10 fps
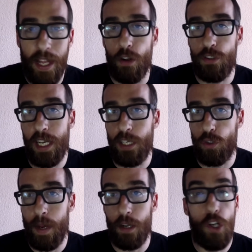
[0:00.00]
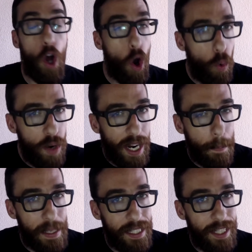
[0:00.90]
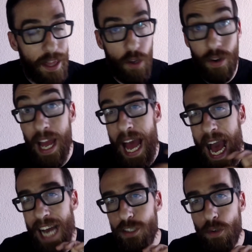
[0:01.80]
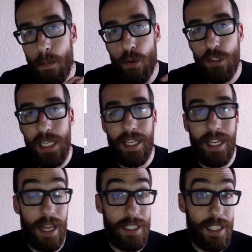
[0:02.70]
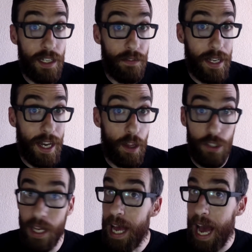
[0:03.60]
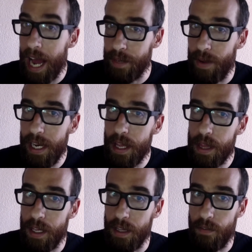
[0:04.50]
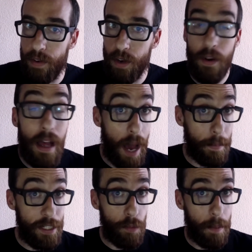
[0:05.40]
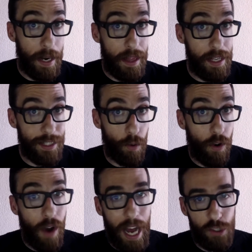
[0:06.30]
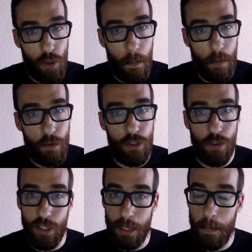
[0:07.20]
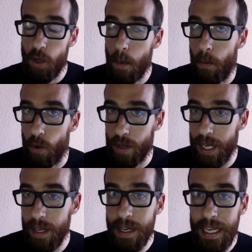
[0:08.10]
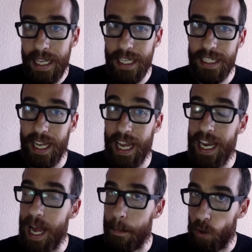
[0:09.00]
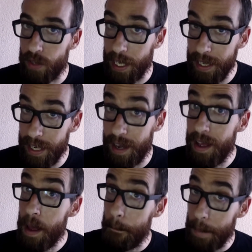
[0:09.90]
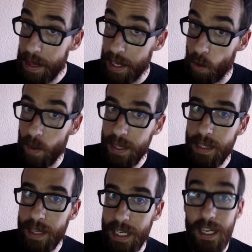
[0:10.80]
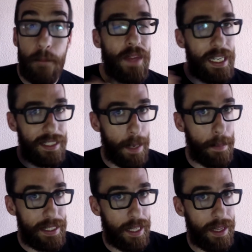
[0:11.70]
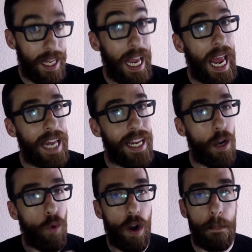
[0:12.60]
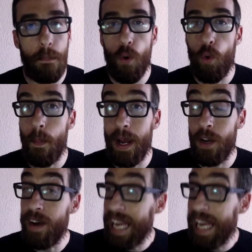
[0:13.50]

los seres humanos. Una representación asombrosa llena de significados a nivel científico. A mí esto me parece desde luego asombroso y os explico por qué. Y es que la proteína P53 está presente en el cuerpo humano